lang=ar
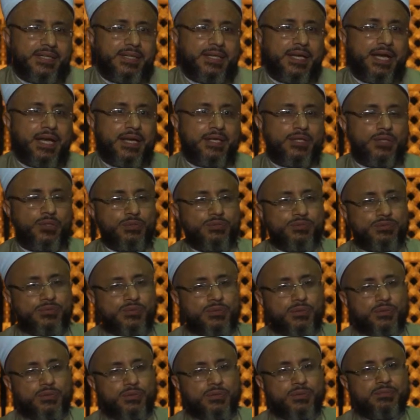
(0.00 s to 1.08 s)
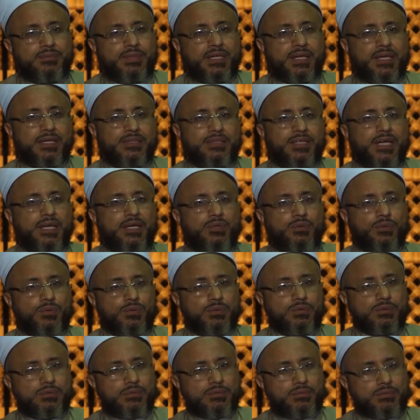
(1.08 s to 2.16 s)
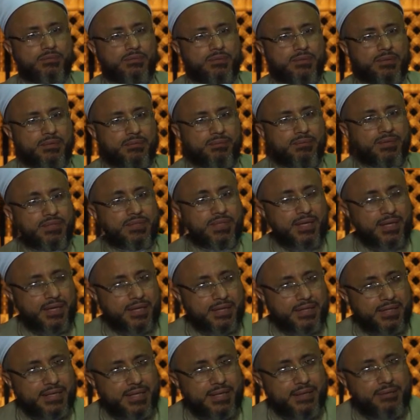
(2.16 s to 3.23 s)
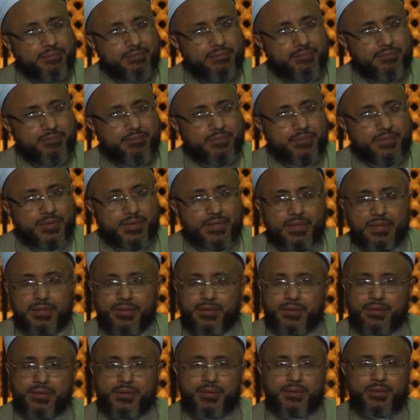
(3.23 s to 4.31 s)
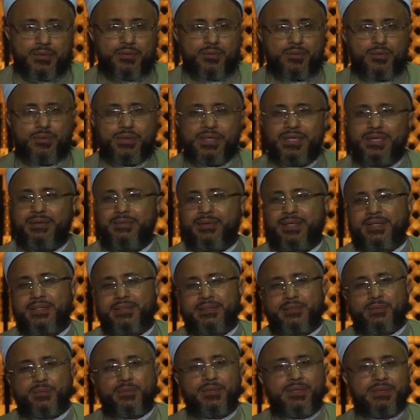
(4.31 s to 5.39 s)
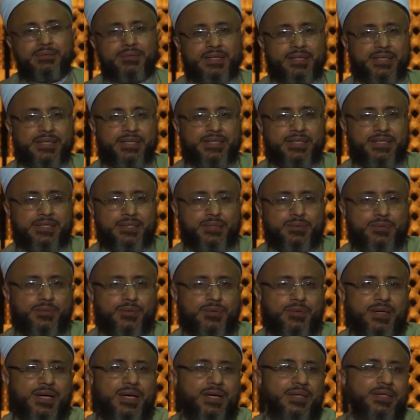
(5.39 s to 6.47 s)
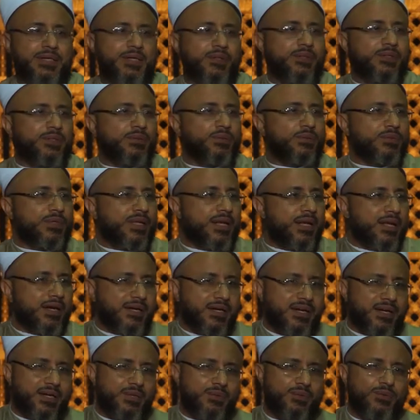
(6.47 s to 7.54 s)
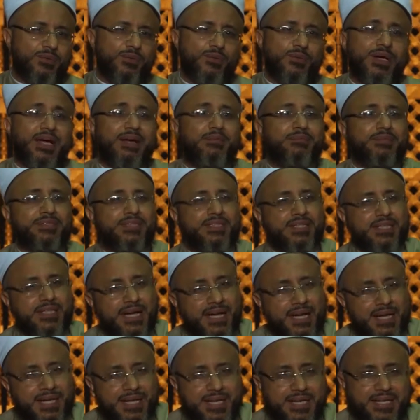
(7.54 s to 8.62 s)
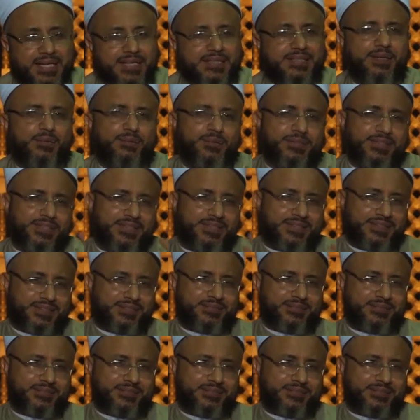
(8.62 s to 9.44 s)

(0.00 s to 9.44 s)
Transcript: يعني شوف امر زيد بطلاقها والنبي كل ما يجي يقول له انا اريد طلاقها يقول له امسك عليك زوجك